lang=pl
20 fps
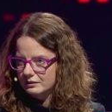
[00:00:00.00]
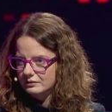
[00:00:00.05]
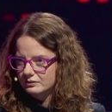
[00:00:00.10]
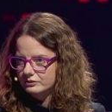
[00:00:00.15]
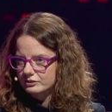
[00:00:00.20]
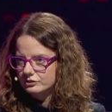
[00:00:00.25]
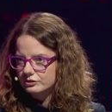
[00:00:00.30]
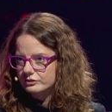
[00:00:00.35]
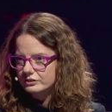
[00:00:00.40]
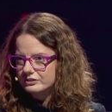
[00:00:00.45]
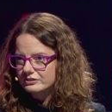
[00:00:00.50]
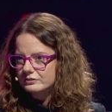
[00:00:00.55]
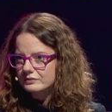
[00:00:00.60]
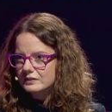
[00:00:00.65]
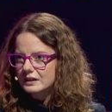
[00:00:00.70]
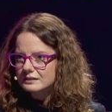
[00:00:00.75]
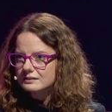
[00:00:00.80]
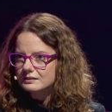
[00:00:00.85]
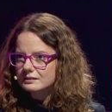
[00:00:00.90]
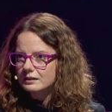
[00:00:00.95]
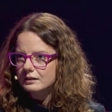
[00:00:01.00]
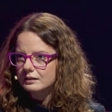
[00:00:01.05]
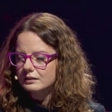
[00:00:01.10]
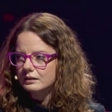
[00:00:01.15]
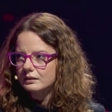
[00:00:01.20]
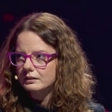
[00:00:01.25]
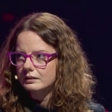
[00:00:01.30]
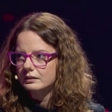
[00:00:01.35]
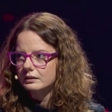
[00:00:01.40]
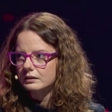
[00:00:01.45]
To znaczy jest
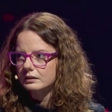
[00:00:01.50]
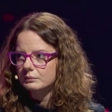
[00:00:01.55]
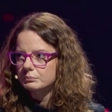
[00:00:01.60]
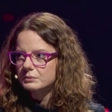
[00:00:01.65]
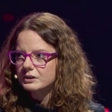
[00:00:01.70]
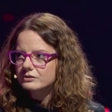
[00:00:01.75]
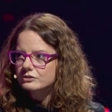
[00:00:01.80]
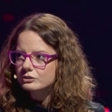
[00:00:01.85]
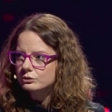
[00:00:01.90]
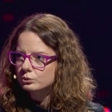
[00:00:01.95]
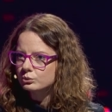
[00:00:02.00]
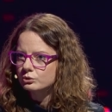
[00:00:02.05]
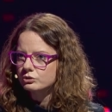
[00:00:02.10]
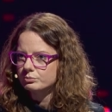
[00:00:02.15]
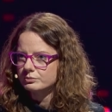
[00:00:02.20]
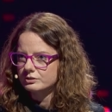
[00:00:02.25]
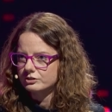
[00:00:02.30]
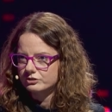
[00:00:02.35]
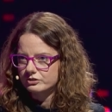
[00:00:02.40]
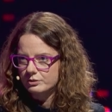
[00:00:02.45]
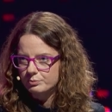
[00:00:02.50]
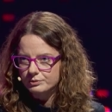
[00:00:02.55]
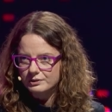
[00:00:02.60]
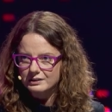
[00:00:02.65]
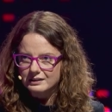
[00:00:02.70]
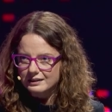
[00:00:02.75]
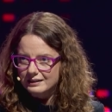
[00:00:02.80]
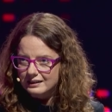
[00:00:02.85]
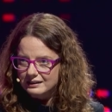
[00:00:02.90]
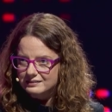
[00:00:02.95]
więcej między ludźmi
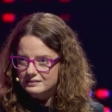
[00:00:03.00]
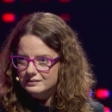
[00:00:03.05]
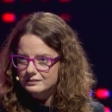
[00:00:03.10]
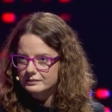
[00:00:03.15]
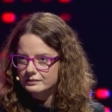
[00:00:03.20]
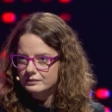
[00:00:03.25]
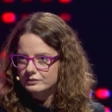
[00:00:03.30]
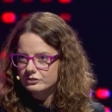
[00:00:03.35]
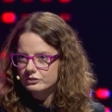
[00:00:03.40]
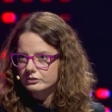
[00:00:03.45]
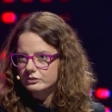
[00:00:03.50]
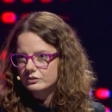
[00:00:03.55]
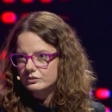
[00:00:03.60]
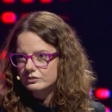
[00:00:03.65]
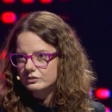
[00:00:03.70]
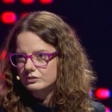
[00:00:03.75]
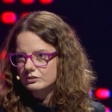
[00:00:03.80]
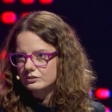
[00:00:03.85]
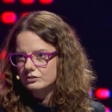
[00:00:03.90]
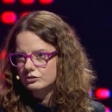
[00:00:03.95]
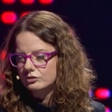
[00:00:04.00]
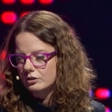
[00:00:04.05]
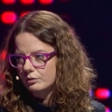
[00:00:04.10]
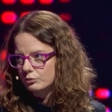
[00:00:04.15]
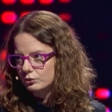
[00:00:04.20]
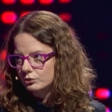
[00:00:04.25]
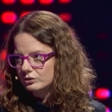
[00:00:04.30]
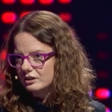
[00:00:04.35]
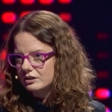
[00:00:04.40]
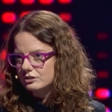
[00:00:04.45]
ciepłych relacji, dzięki
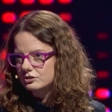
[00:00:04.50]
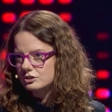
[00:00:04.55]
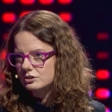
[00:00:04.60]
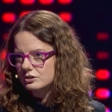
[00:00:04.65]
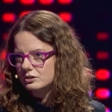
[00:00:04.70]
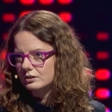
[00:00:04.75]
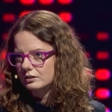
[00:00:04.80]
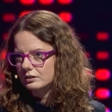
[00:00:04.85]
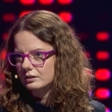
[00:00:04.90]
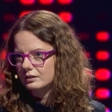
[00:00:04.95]
czemu też